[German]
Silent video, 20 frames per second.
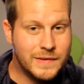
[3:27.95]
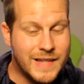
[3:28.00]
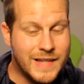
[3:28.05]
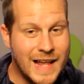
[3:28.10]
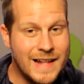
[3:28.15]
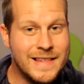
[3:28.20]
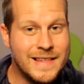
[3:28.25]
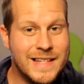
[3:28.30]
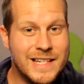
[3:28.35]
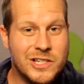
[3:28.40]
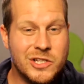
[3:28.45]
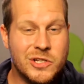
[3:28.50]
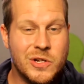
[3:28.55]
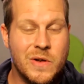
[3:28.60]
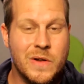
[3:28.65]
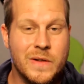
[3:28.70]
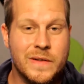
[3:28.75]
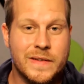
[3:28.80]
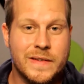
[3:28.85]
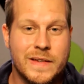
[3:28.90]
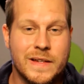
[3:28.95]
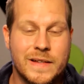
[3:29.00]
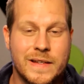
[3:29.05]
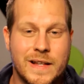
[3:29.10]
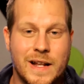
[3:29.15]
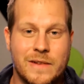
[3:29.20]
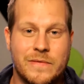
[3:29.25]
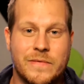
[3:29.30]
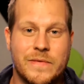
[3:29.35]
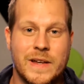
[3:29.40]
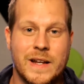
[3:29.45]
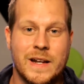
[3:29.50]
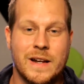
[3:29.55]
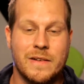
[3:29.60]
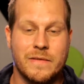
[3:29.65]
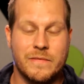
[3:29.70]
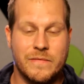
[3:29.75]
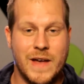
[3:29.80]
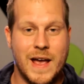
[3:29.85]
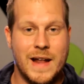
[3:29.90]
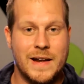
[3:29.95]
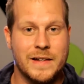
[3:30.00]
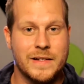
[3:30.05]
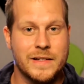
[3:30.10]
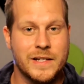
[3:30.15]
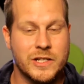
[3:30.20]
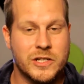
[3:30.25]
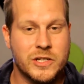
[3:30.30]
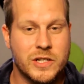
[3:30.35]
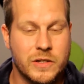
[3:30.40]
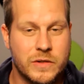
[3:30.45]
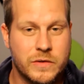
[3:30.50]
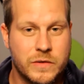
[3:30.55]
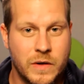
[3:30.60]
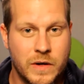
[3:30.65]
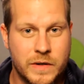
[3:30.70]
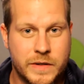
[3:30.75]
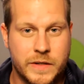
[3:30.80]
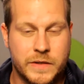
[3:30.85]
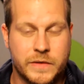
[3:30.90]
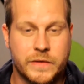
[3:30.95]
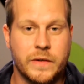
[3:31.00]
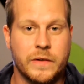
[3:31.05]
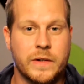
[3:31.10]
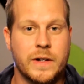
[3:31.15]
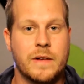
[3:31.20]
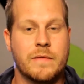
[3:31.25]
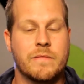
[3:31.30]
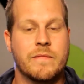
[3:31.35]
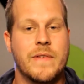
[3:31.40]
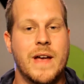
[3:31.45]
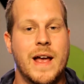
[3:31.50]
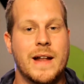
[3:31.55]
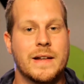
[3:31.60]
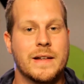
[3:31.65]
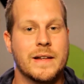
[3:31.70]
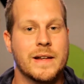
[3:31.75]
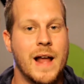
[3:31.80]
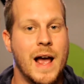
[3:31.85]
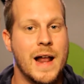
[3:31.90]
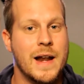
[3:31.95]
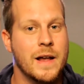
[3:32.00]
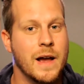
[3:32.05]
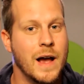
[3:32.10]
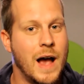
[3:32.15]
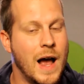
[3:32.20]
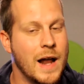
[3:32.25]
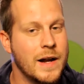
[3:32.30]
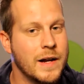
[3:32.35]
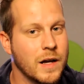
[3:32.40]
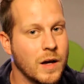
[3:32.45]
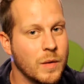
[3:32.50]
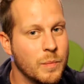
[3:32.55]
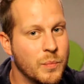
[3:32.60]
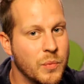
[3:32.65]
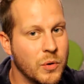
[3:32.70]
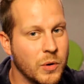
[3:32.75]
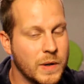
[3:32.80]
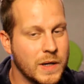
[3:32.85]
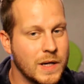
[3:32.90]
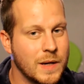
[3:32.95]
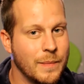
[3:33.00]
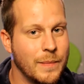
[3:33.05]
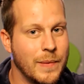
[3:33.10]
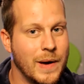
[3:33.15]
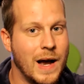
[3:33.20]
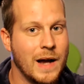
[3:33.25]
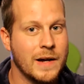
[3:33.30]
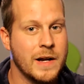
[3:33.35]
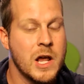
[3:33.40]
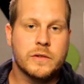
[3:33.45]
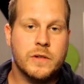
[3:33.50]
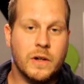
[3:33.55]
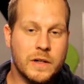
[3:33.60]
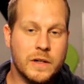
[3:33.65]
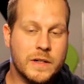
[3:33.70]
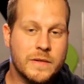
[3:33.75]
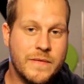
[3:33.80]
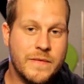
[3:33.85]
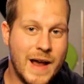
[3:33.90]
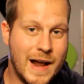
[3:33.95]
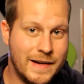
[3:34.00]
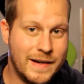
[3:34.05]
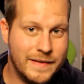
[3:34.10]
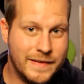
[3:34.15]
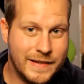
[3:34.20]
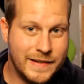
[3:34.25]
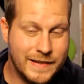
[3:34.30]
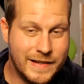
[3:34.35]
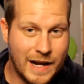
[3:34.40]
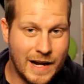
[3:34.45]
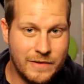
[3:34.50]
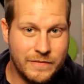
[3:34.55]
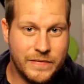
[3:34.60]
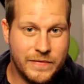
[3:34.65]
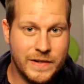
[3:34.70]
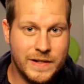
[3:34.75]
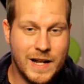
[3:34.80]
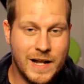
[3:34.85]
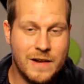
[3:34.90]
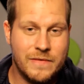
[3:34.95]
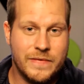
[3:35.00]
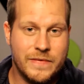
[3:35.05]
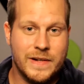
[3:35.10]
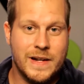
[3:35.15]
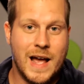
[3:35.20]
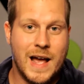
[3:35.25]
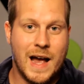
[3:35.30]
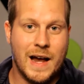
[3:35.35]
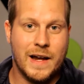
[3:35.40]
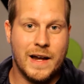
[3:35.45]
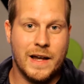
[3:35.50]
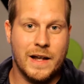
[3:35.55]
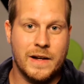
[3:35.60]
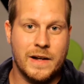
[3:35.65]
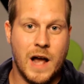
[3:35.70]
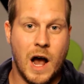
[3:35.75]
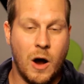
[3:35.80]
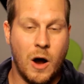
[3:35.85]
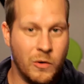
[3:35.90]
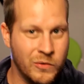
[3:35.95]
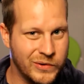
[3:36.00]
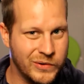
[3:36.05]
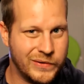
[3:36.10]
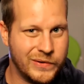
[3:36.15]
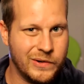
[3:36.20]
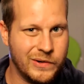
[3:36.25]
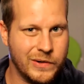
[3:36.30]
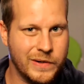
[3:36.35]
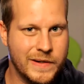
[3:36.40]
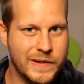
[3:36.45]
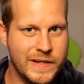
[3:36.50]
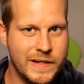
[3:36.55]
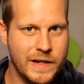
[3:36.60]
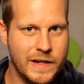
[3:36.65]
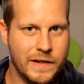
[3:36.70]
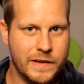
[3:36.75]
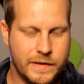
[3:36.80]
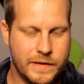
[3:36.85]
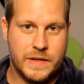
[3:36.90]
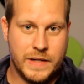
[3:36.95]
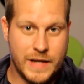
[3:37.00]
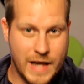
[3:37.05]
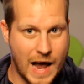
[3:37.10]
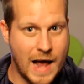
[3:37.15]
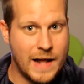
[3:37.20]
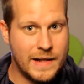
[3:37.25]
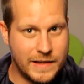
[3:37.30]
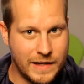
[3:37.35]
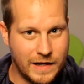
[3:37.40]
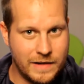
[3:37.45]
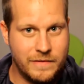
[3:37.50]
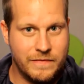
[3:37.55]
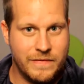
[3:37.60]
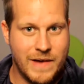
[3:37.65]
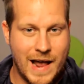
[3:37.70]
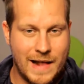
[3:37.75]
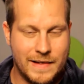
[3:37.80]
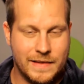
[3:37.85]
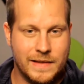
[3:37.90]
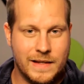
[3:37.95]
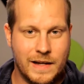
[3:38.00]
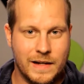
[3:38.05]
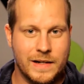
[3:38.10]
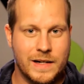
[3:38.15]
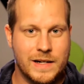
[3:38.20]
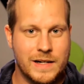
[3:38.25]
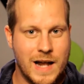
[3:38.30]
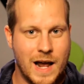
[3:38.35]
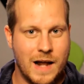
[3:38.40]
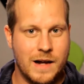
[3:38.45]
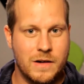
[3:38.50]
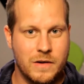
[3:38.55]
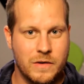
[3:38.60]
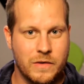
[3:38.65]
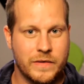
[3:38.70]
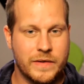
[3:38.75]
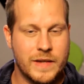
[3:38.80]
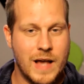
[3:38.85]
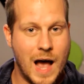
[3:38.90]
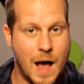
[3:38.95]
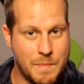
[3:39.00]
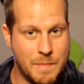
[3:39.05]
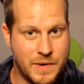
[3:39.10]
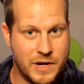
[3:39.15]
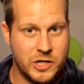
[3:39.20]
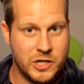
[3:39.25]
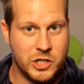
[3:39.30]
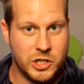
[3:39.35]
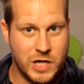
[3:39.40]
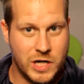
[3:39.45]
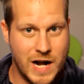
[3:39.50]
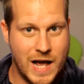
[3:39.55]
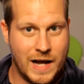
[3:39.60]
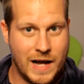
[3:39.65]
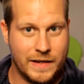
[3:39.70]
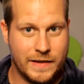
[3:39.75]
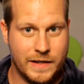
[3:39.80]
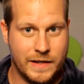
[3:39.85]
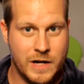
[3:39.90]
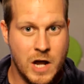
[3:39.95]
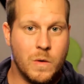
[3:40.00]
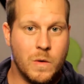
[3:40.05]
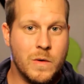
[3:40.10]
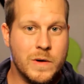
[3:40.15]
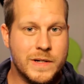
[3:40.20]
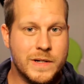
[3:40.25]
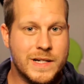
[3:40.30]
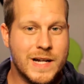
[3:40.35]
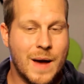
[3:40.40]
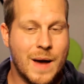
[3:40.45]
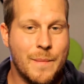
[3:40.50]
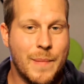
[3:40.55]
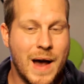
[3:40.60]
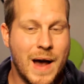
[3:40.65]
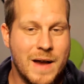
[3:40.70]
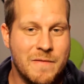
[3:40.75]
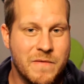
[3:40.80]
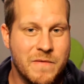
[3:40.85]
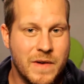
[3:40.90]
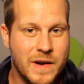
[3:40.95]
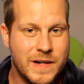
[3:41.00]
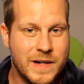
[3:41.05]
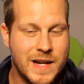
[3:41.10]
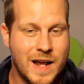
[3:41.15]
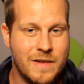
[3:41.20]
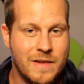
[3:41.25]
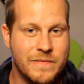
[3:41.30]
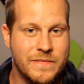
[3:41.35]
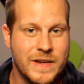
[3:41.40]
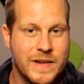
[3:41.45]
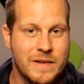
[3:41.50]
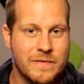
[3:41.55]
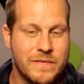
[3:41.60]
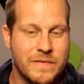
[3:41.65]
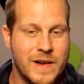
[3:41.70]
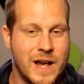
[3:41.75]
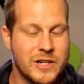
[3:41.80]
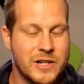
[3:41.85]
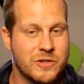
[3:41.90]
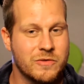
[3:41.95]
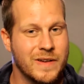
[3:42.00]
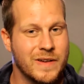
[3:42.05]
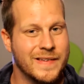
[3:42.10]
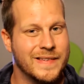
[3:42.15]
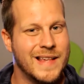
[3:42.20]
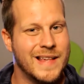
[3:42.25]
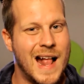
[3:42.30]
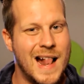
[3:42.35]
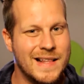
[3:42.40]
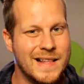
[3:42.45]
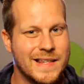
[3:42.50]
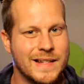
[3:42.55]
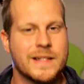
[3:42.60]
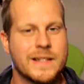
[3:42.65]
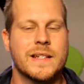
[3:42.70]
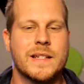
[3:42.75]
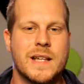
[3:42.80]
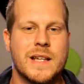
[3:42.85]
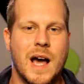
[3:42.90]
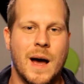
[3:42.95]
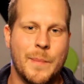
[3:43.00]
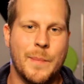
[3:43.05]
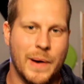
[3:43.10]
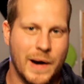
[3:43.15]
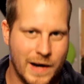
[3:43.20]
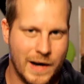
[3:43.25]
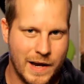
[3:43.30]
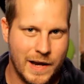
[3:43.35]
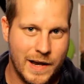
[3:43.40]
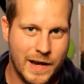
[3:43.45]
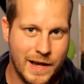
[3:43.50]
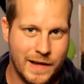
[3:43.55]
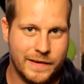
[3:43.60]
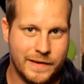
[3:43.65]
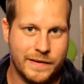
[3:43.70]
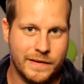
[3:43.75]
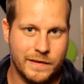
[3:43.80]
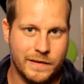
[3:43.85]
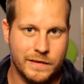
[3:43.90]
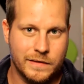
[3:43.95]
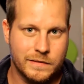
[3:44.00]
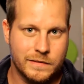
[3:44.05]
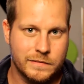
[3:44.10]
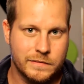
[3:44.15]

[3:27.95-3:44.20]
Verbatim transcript: Denn die schönsten Delfine werden nicht getötet, sondern werden in eine andere Bucht gebracht. Dort werden sie dann für Delfinarien aussortiert. Die anderen werden dann gnadenlos abgeschlachtet. Und dabei wird Delfinfleisch nur selten in Japan gegessen.